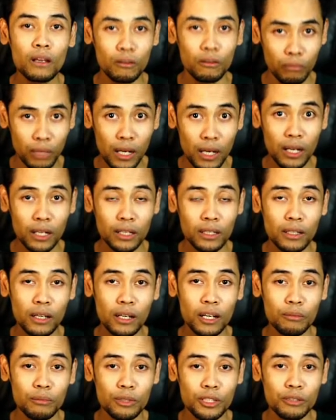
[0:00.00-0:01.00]
Benar, kita
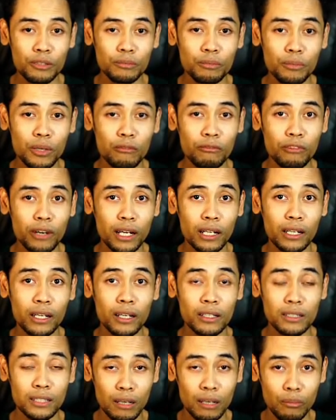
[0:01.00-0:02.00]
akan menyimpan file yang
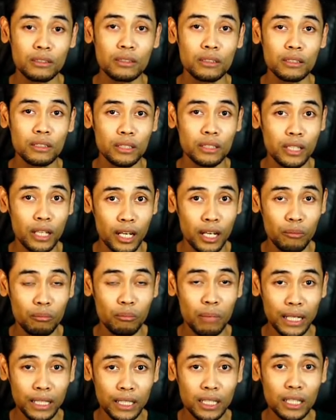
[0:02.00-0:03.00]
sama dengan
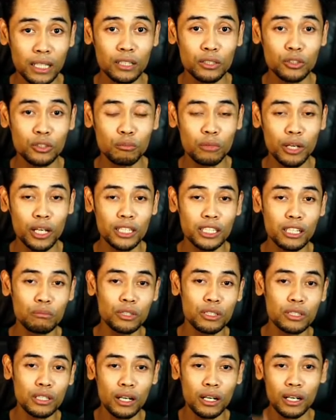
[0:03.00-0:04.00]
banyak jumlahnya
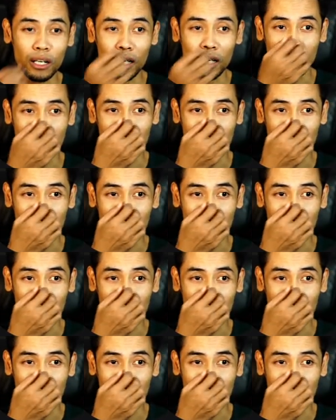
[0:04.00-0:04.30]
misalkan